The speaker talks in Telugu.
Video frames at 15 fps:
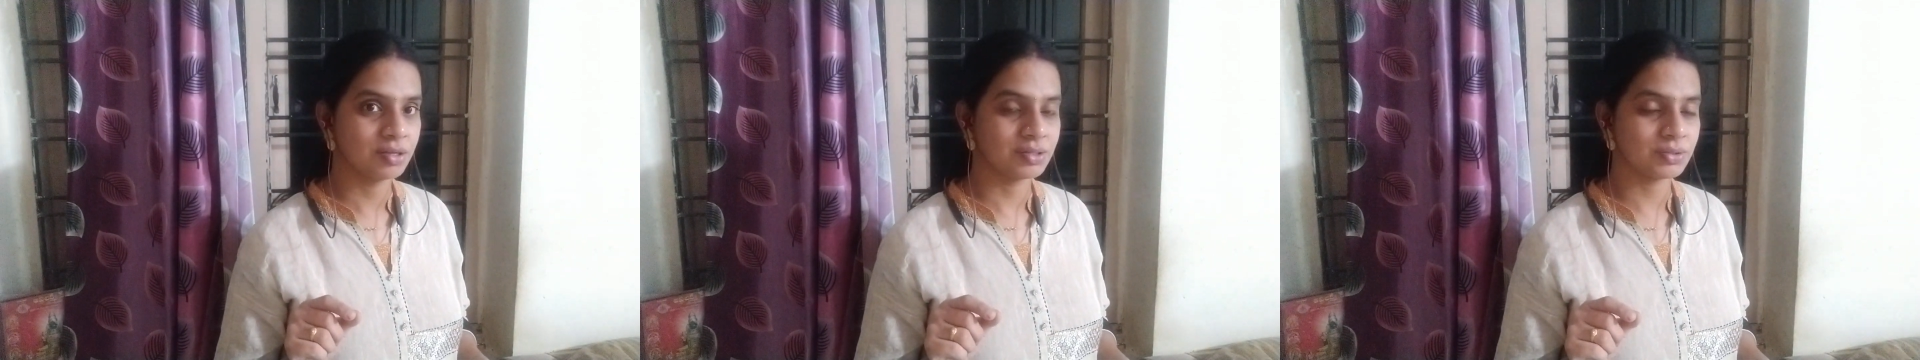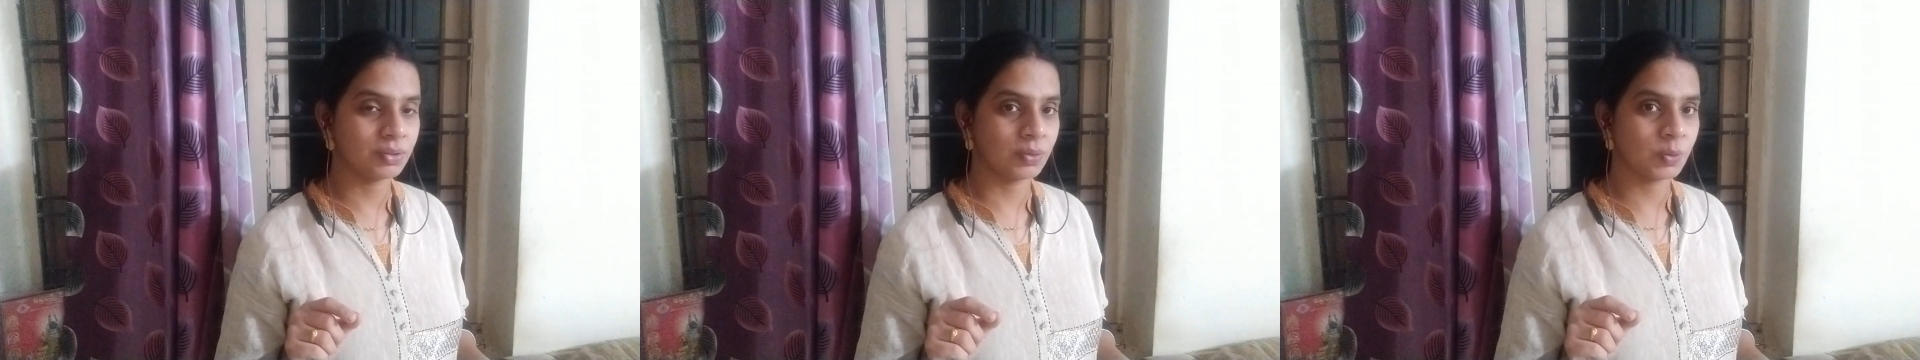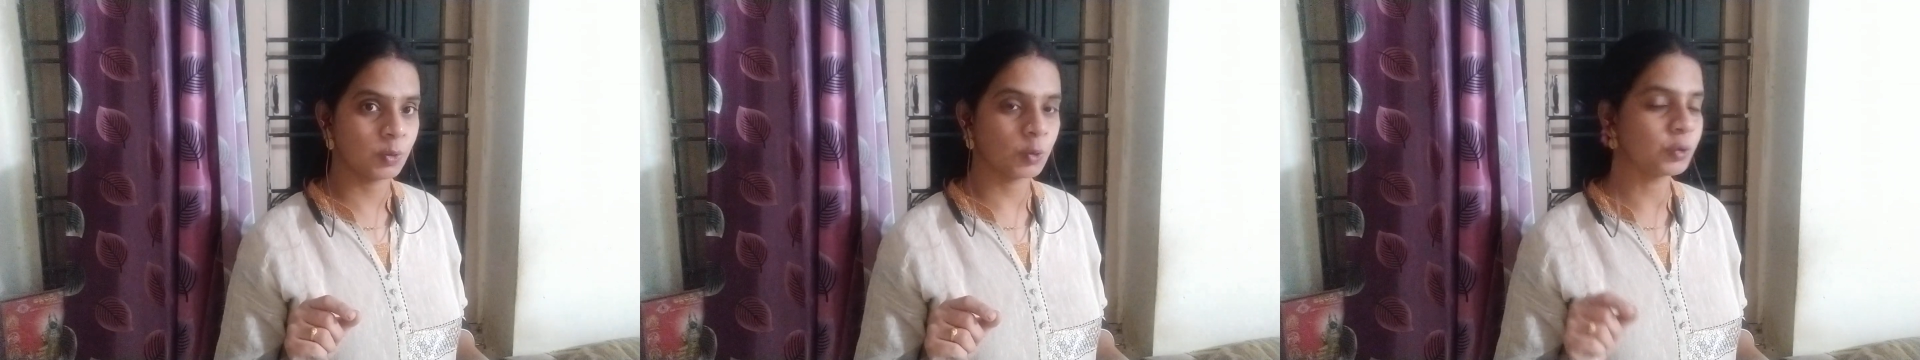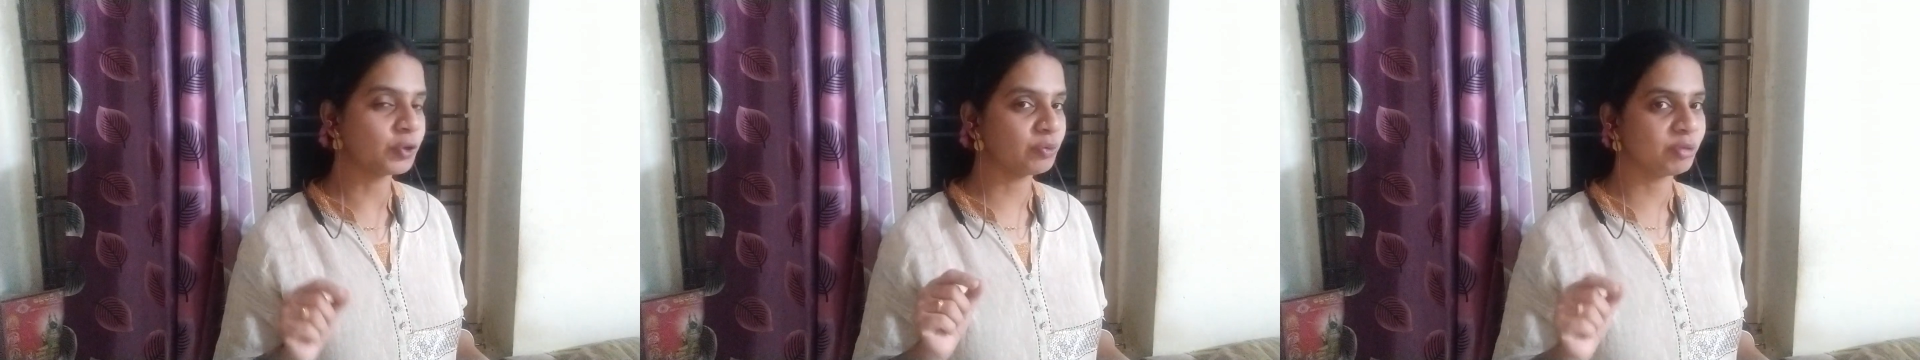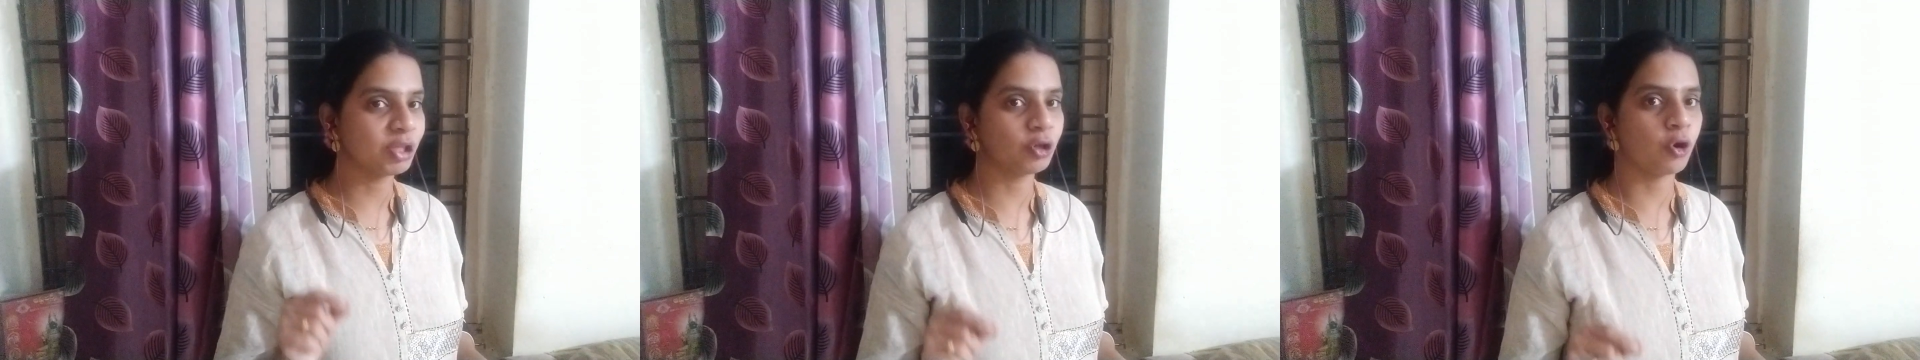సో
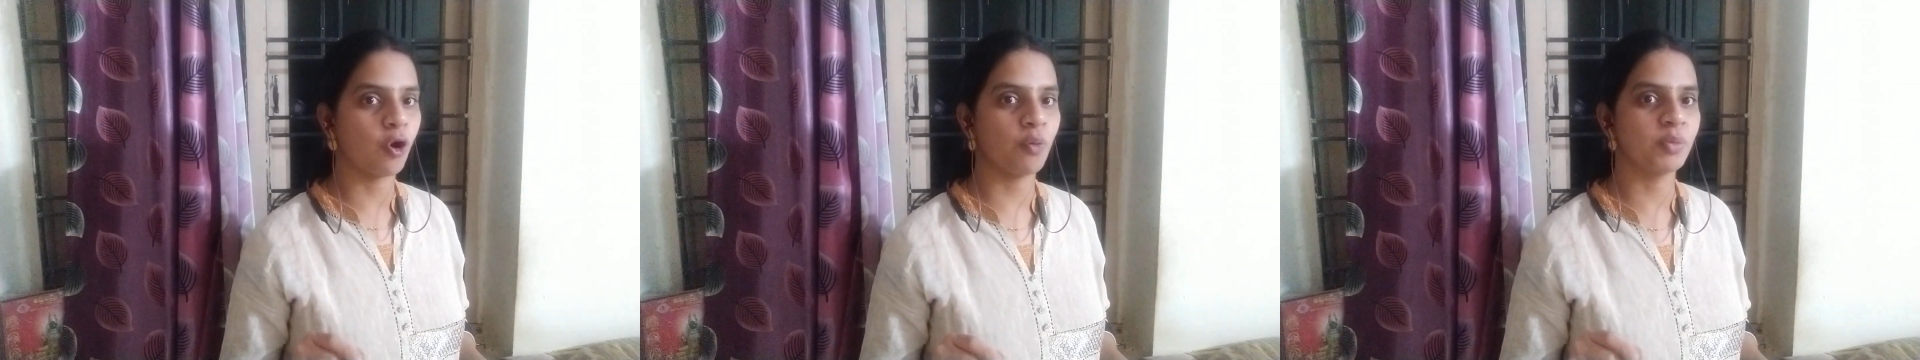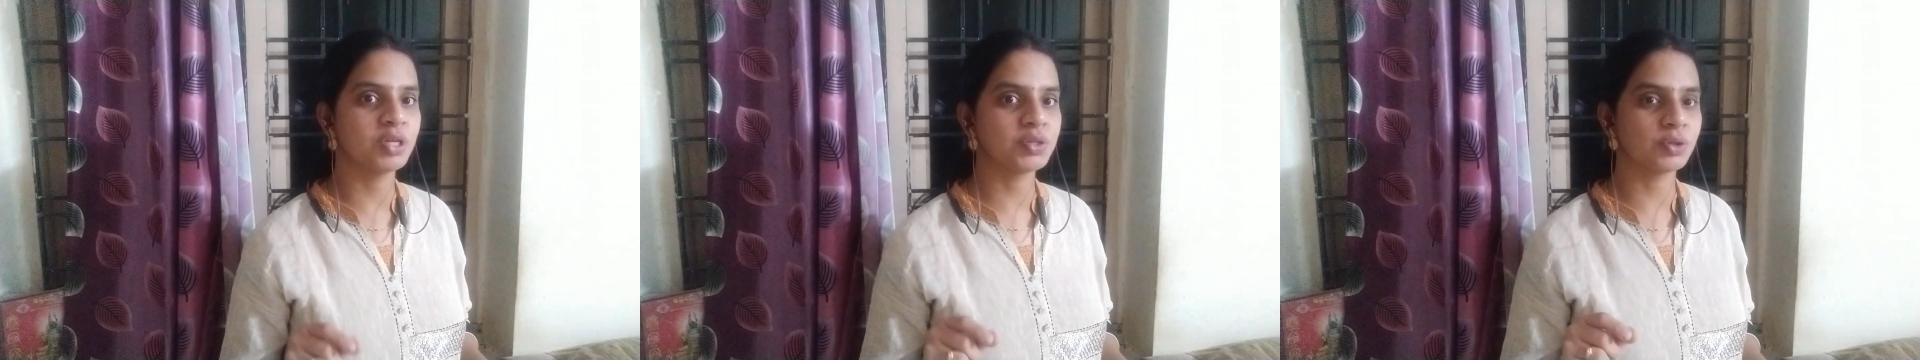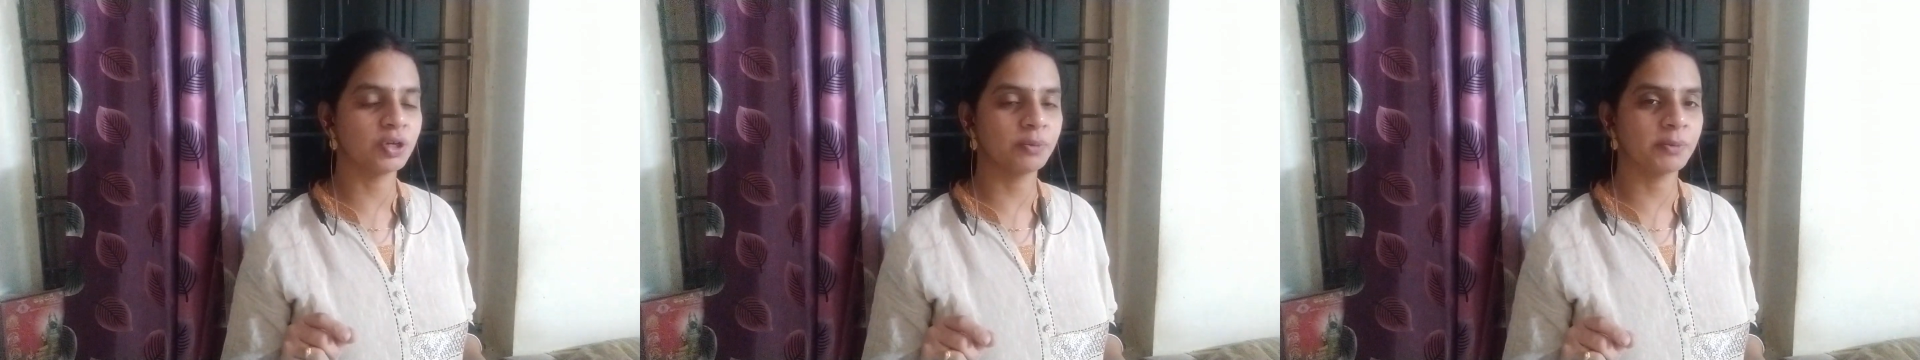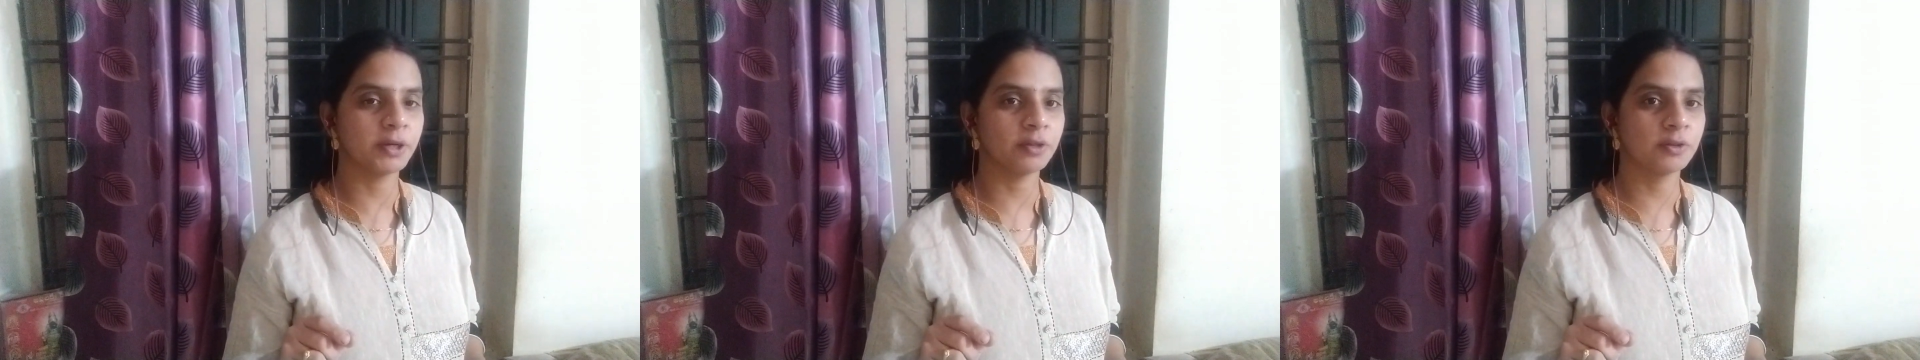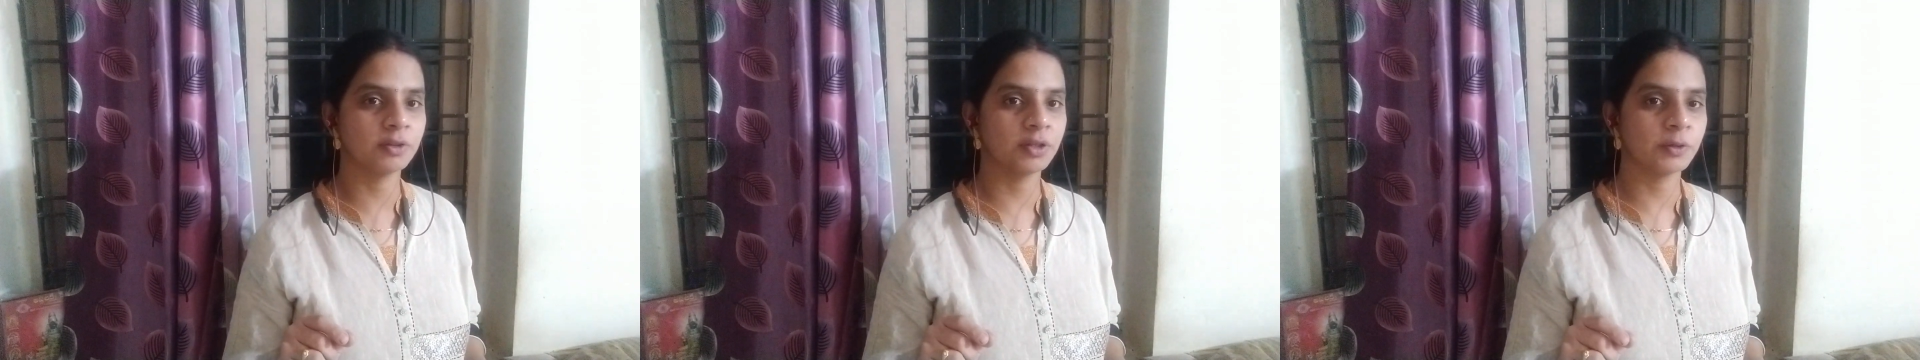కొంతమంది కామెంట్స్ కూడా
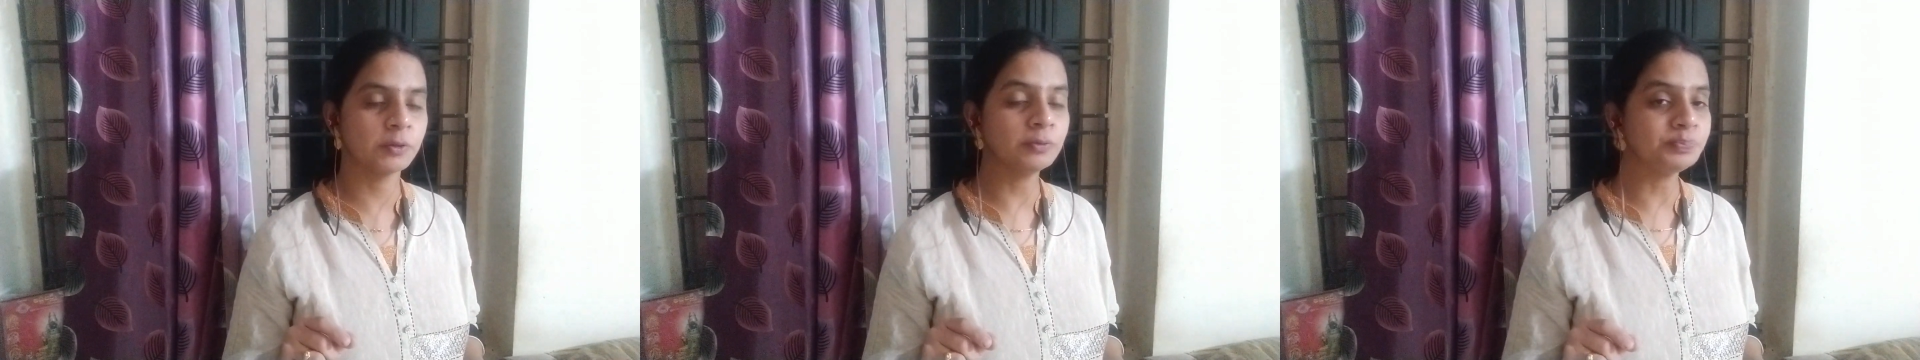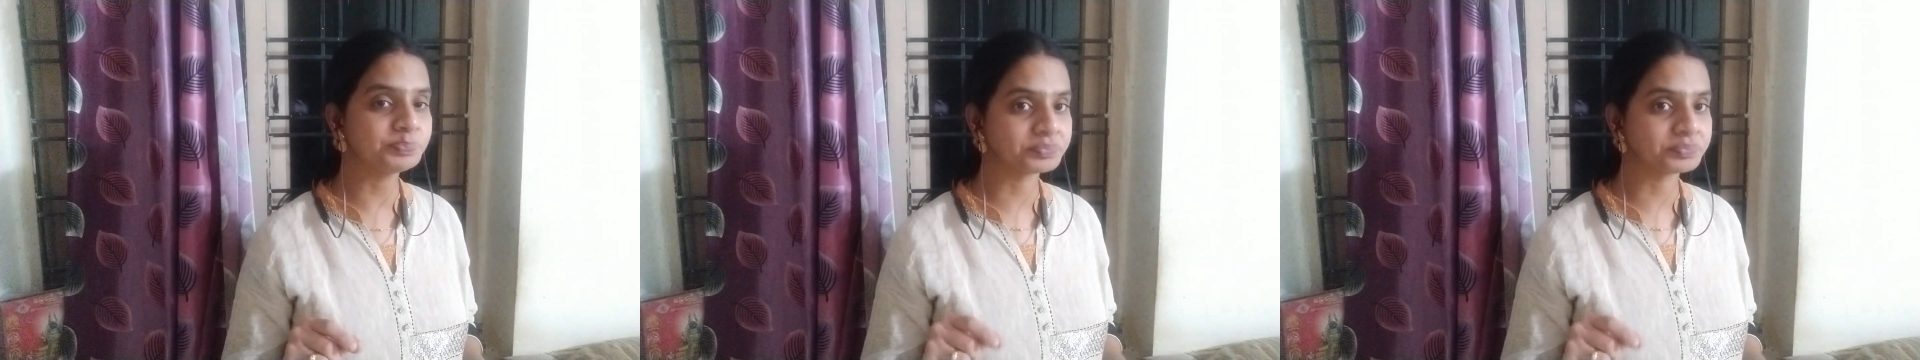పెడుతున్నారు